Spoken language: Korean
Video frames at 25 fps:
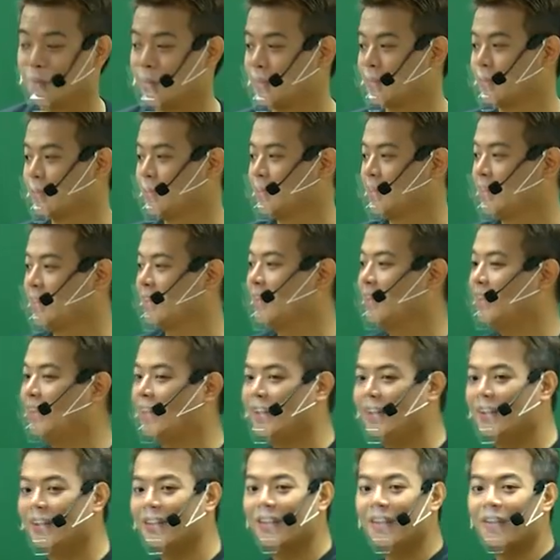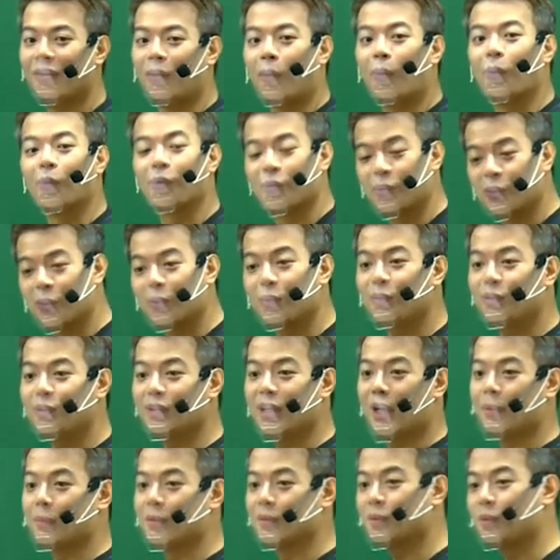그래서 제가 어
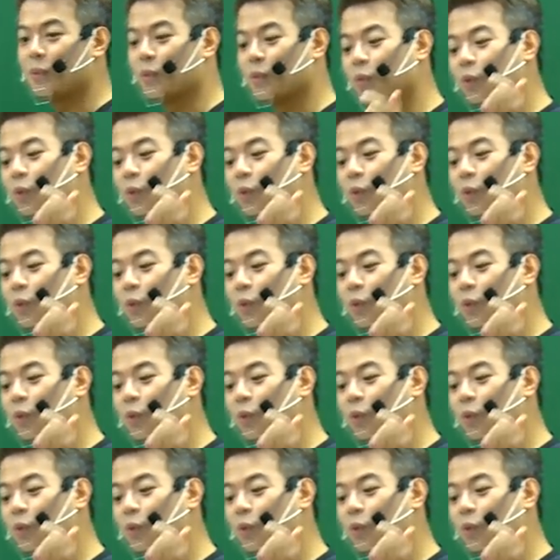그렇구나 하면서